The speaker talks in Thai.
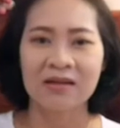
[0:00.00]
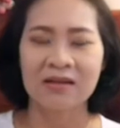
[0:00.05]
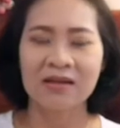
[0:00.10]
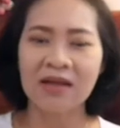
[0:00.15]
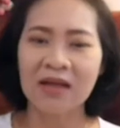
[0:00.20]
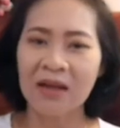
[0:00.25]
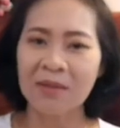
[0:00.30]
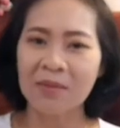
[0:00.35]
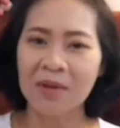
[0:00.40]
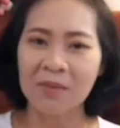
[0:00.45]
เลิ
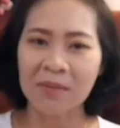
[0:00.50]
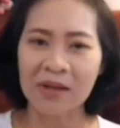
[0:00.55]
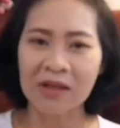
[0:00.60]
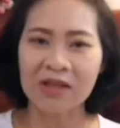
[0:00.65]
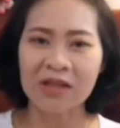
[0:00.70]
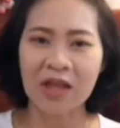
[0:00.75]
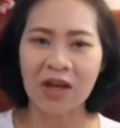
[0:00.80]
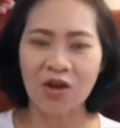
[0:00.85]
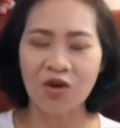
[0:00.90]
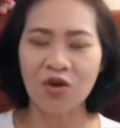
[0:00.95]
กงามยามดี
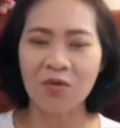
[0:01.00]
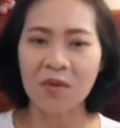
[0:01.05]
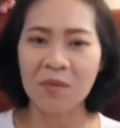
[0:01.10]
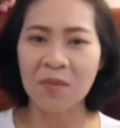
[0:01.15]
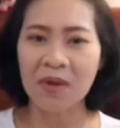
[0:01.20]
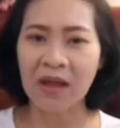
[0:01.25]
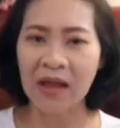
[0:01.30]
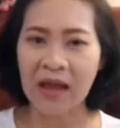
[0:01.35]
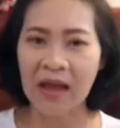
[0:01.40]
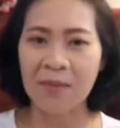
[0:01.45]
แต่ละคนไม่เห
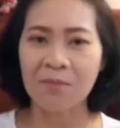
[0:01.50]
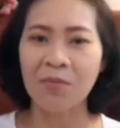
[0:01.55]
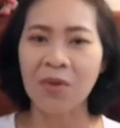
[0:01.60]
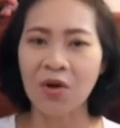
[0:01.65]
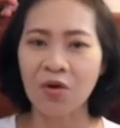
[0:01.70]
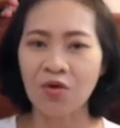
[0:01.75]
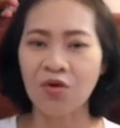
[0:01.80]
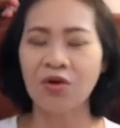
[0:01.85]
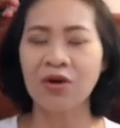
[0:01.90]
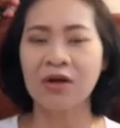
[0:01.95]
มือนกัน บาง
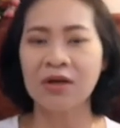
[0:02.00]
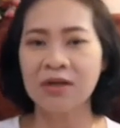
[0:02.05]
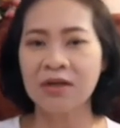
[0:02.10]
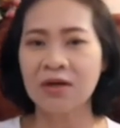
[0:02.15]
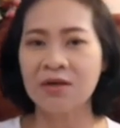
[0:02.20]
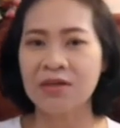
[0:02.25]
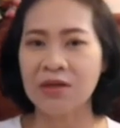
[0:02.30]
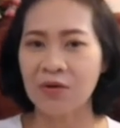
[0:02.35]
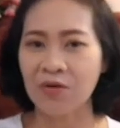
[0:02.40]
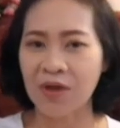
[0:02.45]
คนเลิก
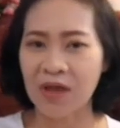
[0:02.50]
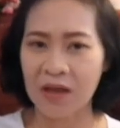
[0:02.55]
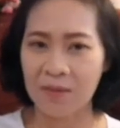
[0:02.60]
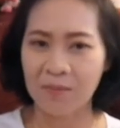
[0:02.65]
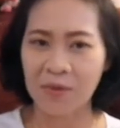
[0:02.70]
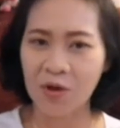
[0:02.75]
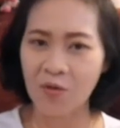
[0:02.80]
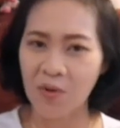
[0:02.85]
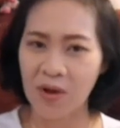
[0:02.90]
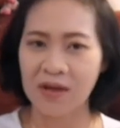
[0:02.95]
เสาเข็ม
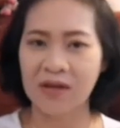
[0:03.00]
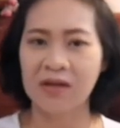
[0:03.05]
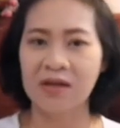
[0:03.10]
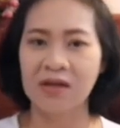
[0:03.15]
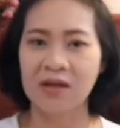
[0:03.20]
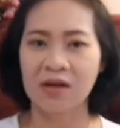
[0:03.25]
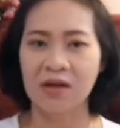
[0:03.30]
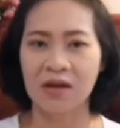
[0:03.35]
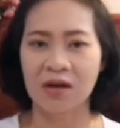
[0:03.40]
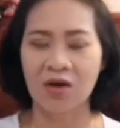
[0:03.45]
อีกวันห
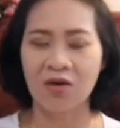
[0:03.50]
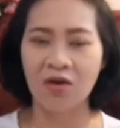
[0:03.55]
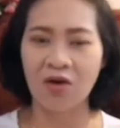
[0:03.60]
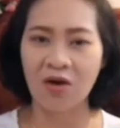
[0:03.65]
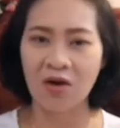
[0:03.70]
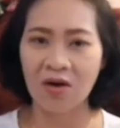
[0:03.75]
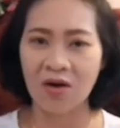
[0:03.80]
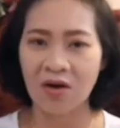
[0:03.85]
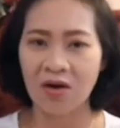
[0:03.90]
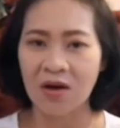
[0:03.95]
นึ่งแล้วก็
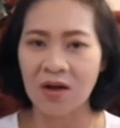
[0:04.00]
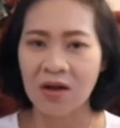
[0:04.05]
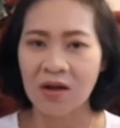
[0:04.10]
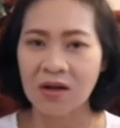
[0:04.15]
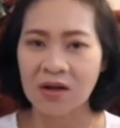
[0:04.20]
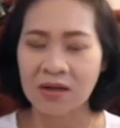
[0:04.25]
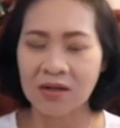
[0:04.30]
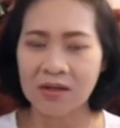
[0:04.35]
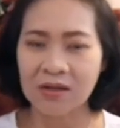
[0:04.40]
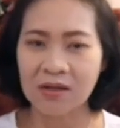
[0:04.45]

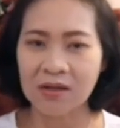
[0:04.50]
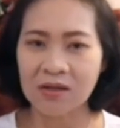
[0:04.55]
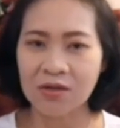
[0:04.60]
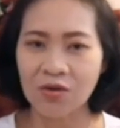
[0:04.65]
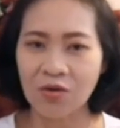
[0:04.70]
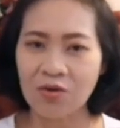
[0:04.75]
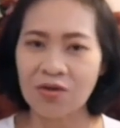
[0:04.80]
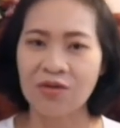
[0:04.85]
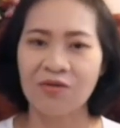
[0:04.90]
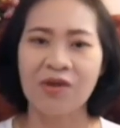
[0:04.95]
เลิก
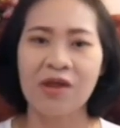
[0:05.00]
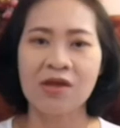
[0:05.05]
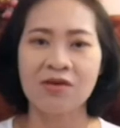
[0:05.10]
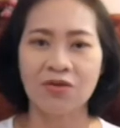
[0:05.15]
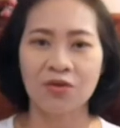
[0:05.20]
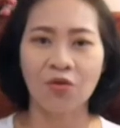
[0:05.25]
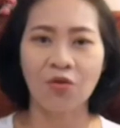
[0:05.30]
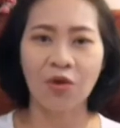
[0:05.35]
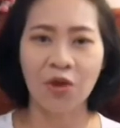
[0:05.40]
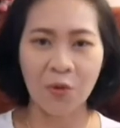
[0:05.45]
ยกเสาเอก
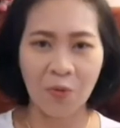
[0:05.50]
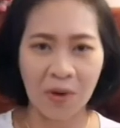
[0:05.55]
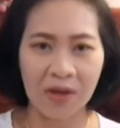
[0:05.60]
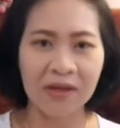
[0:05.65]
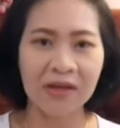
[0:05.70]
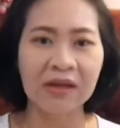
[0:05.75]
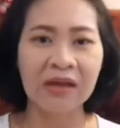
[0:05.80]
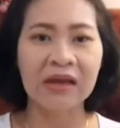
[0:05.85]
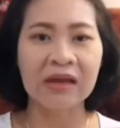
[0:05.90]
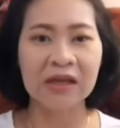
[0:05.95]
เสาโทอีกวัน
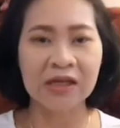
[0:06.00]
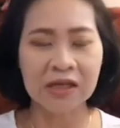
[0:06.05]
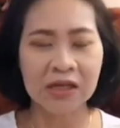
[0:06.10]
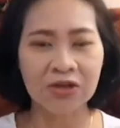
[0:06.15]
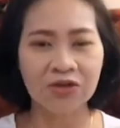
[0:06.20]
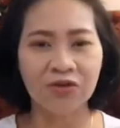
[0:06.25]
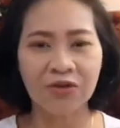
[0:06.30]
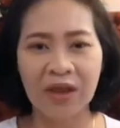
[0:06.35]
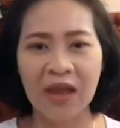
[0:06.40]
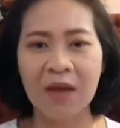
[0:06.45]
หนึ่งอันนี้คือ
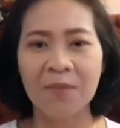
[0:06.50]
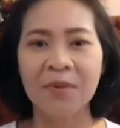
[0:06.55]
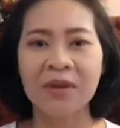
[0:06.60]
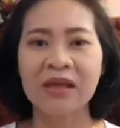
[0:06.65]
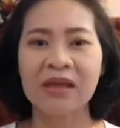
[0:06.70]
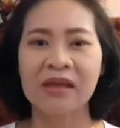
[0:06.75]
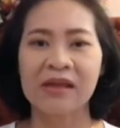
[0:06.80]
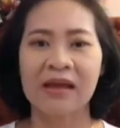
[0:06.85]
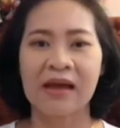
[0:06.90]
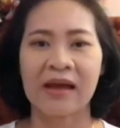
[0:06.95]
ต้องแยกพิ
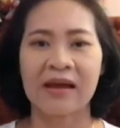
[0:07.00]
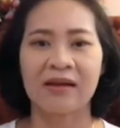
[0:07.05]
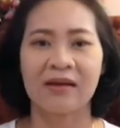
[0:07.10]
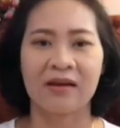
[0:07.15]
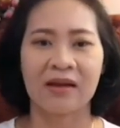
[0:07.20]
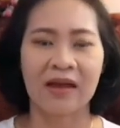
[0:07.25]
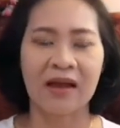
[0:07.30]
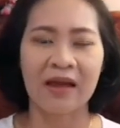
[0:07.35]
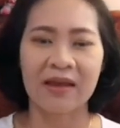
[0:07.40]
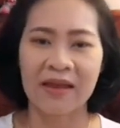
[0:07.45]
ธีกัน
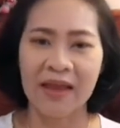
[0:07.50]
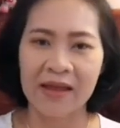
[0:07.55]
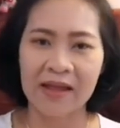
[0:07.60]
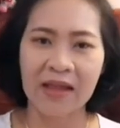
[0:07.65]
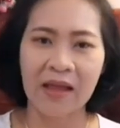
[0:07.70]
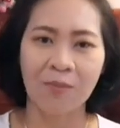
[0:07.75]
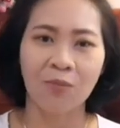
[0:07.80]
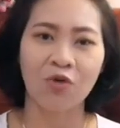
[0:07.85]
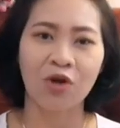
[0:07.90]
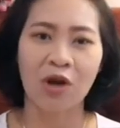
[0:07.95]
นะคะ แยก
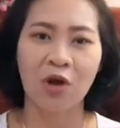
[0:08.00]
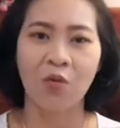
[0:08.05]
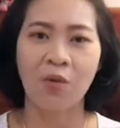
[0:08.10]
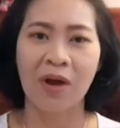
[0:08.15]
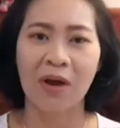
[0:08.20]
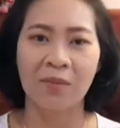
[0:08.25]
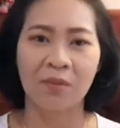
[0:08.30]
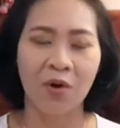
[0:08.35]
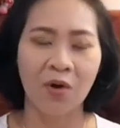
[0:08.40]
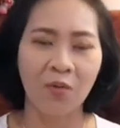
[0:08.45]
ทำคนละวั
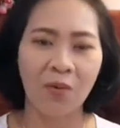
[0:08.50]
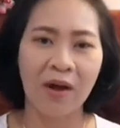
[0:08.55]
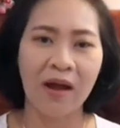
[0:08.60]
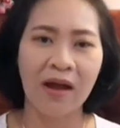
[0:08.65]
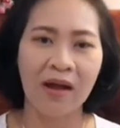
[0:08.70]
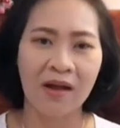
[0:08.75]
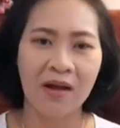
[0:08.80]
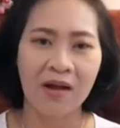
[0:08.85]
นเพราะว่า